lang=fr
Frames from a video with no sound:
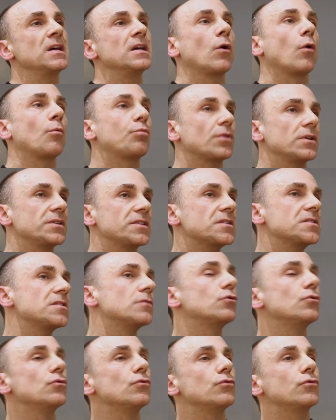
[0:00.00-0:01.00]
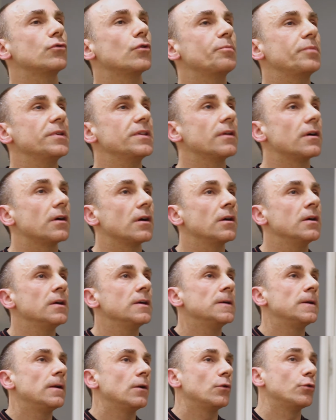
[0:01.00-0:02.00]
On pourrait dire que c'est une utopie d'un,
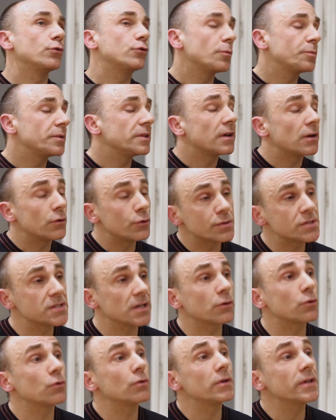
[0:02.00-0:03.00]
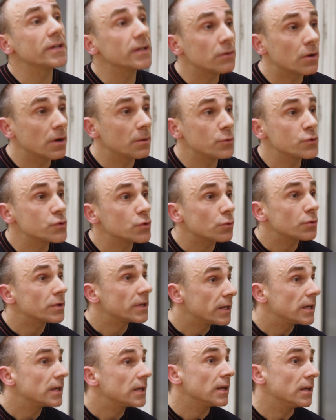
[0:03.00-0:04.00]
l'utopie d'un lieu singulier, dans la mesure où
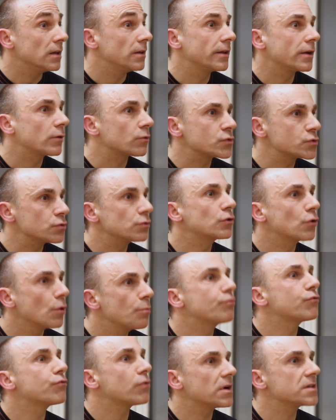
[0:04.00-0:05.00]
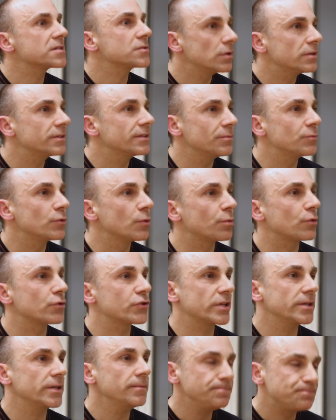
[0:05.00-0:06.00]
il, n'est conçu que pour un seul type de
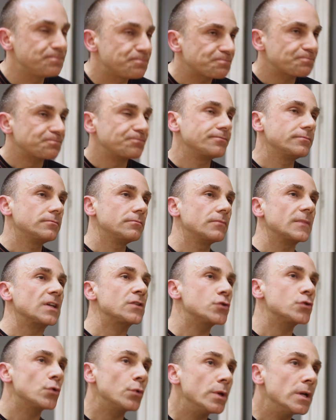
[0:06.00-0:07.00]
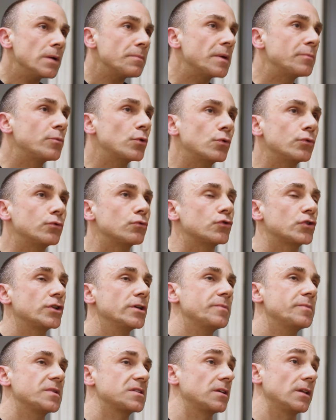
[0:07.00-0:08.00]
projet. Celui-là m'a beaucoup
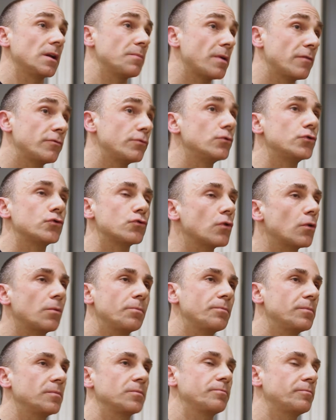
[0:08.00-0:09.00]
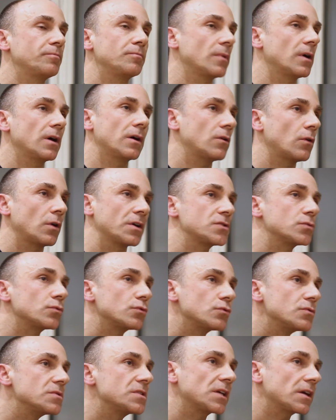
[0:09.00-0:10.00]
touché parce qu'il n'a pas vu le jour en raison
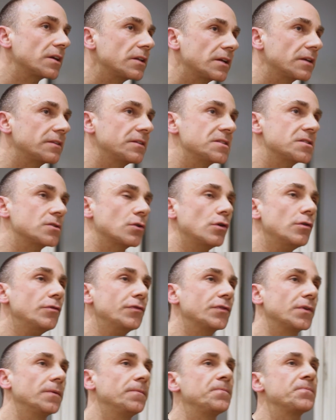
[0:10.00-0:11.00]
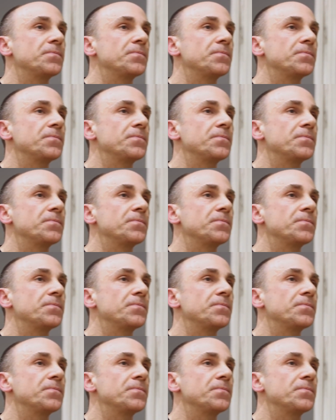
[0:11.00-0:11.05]
d'une série de catastrophes.